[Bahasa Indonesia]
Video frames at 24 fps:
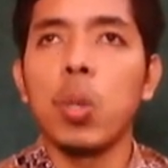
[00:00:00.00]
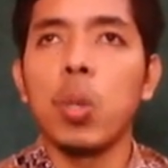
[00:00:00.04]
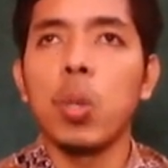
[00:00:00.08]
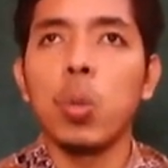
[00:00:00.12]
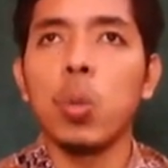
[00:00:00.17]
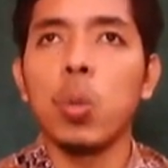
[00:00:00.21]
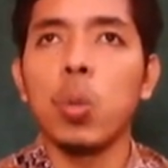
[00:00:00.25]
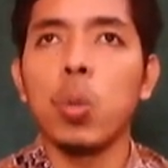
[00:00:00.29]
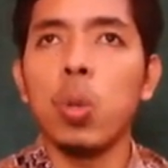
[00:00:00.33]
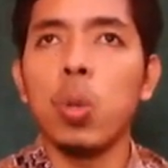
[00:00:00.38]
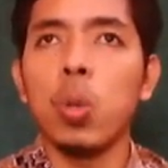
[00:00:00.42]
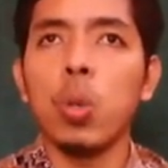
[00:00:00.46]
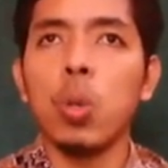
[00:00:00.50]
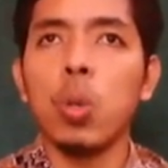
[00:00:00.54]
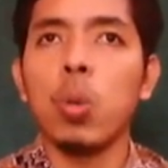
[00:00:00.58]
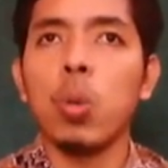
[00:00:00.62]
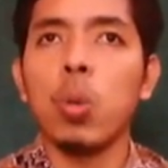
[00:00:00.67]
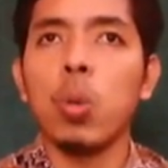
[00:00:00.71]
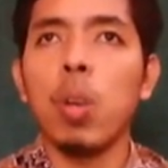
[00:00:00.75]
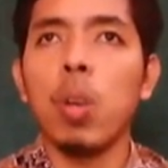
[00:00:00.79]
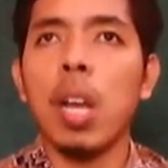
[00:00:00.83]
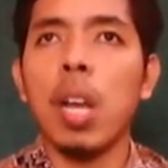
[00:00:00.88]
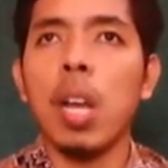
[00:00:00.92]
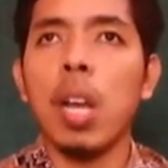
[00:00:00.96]
kul
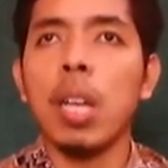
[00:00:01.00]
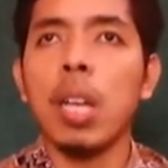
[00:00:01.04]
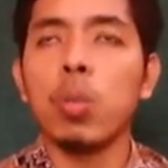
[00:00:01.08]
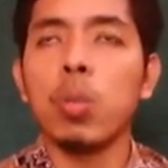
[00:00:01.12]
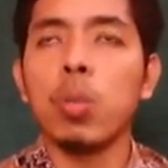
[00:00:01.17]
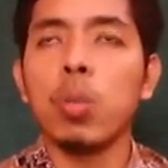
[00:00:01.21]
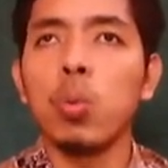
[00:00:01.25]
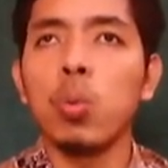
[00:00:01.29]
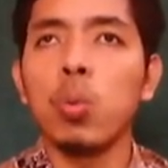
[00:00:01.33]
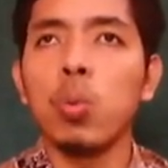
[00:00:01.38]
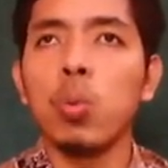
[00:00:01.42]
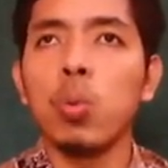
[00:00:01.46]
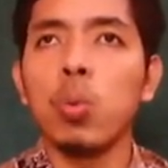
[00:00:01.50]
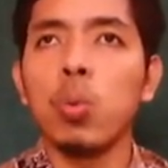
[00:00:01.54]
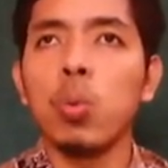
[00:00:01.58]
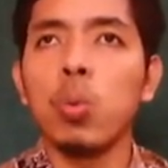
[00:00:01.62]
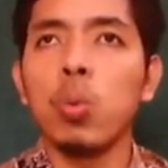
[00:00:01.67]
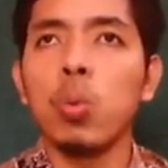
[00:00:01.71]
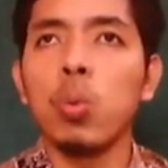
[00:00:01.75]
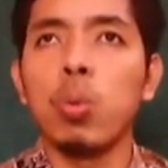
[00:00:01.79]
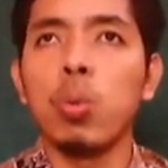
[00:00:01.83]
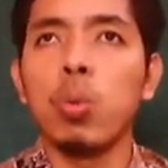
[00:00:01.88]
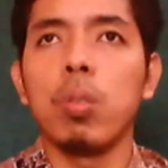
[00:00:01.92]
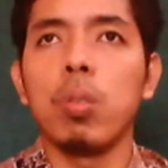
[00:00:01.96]
kula
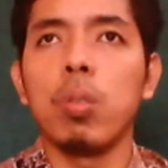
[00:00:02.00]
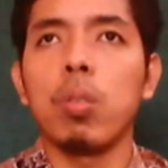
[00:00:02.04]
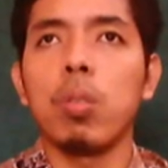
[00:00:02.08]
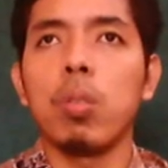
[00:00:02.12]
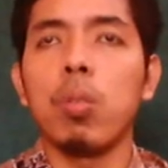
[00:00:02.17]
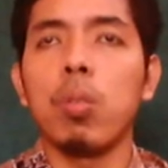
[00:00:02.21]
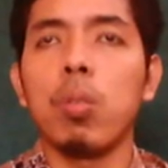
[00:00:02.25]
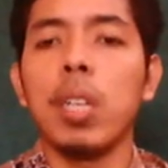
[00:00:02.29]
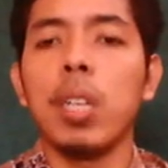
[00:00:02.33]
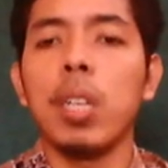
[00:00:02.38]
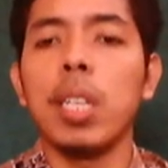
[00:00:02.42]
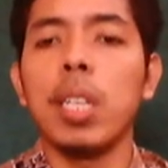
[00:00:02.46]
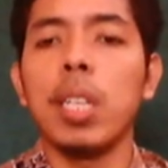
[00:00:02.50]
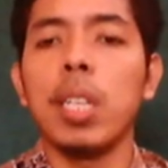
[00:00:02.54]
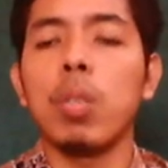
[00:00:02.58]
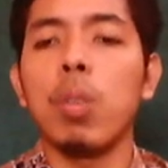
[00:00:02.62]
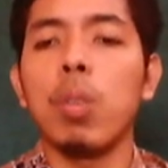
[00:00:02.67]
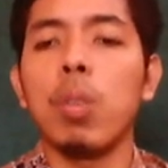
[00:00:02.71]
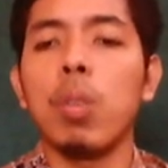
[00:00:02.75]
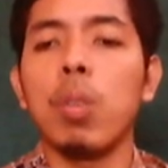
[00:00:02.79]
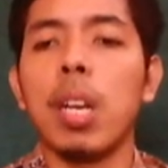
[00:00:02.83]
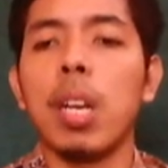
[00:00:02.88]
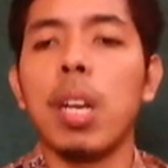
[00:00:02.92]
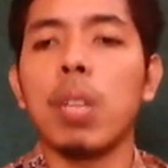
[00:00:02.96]
kulu kuli
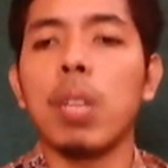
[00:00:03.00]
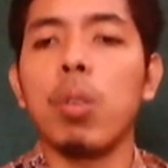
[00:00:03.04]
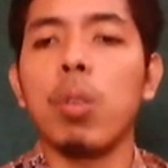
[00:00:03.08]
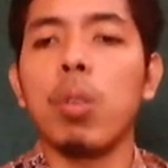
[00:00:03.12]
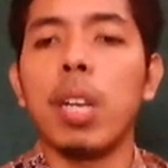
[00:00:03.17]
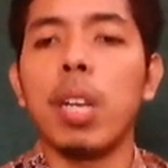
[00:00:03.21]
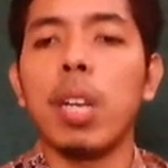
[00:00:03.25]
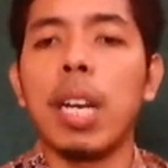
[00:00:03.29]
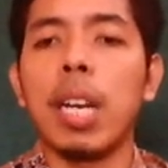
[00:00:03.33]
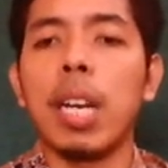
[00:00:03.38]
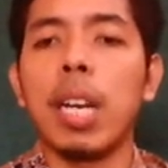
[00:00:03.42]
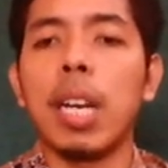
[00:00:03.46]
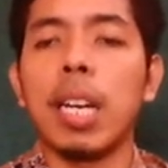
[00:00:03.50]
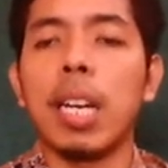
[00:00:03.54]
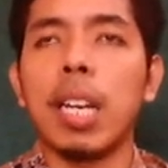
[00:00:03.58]
kula kulna